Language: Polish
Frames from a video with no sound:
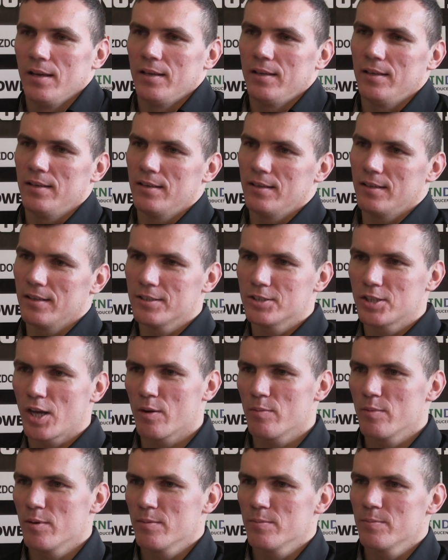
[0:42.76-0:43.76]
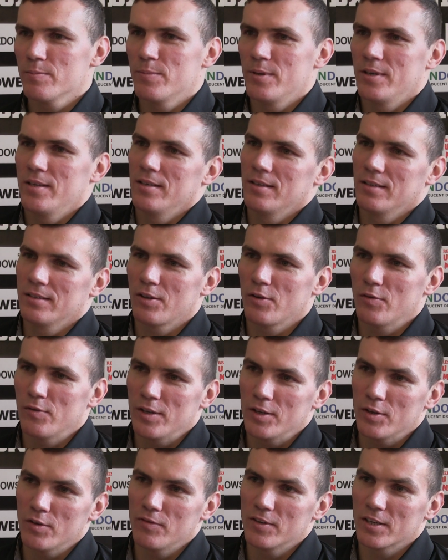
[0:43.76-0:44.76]
i, i, chciałbym, by to w
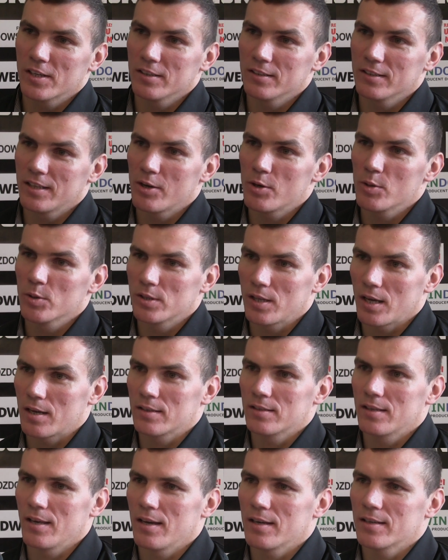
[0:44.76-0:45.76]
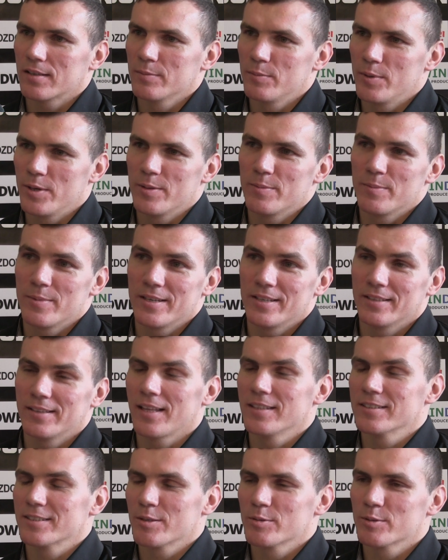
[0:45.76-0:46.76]
ringu wyglądało tak, jakbym e,
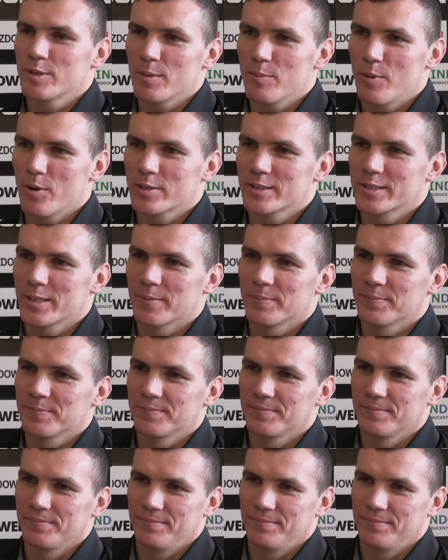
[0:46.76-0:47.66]
tęsknił za boksem.